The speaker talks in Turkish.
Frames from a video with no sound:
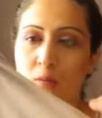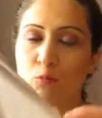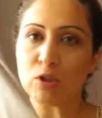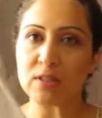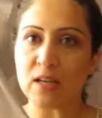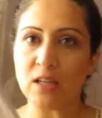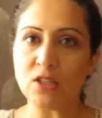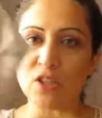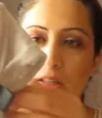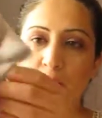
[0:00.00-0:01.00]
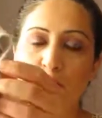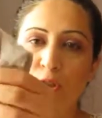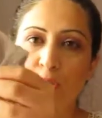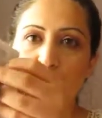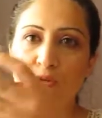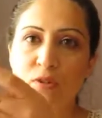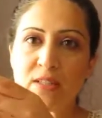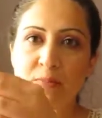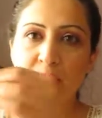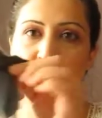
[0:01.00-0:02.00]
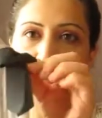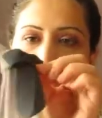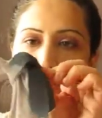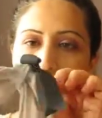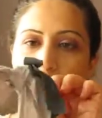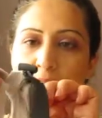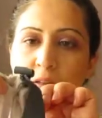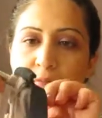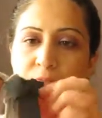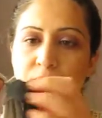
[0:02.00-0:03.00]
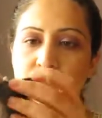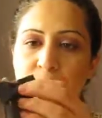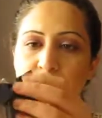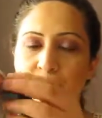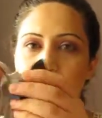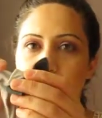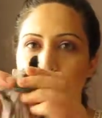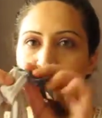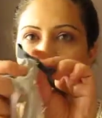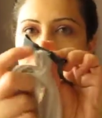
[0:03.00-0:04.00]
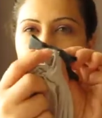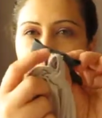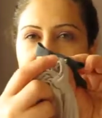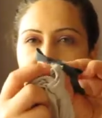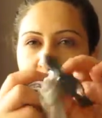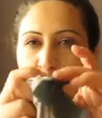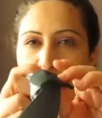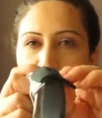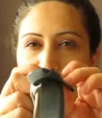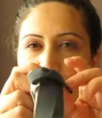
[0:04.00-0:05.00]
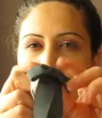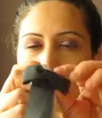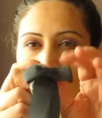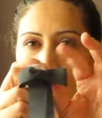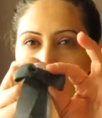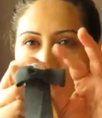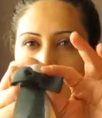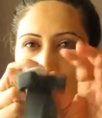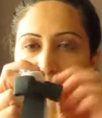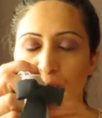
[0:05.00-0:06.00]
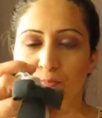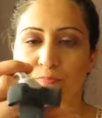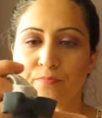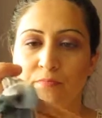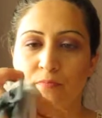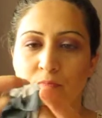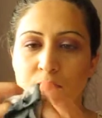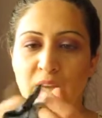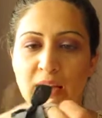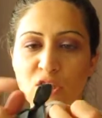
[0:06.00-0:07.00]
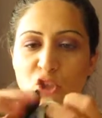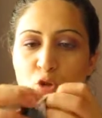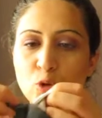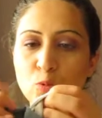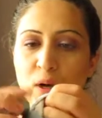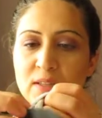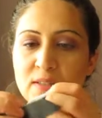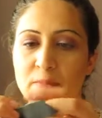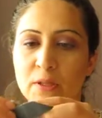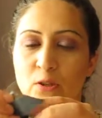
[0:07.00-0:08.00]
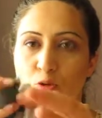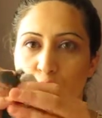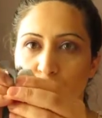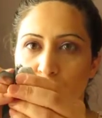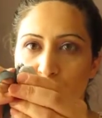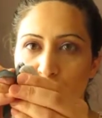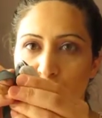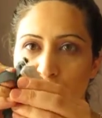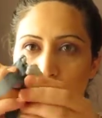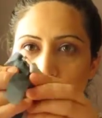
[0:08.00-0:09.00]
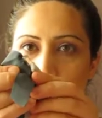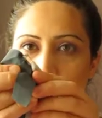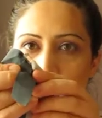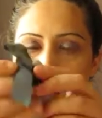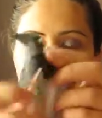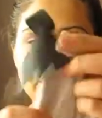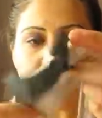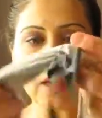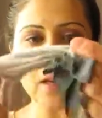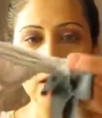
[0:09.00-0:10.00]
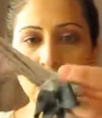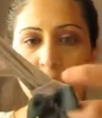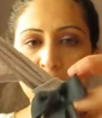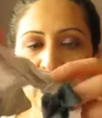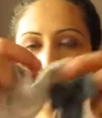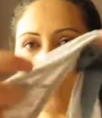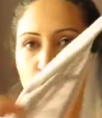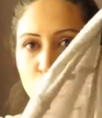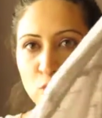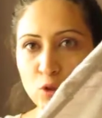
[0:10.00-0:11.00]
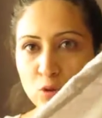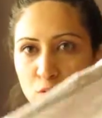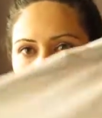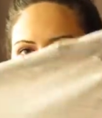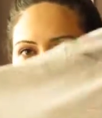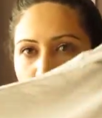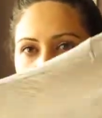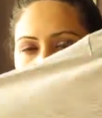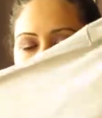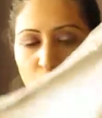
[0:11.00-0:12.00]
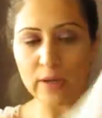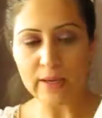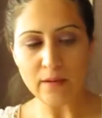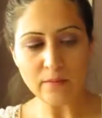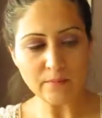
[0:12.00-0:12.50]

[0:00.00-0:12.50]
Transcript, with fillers: Burası da aynı şekilde. Buranın şu kısmında bir hmm, ne deniyor bunlara? Unuttum. Yani çıkıyor bu aynı zamanda şuradan şu şekilde ve düğümlü böyle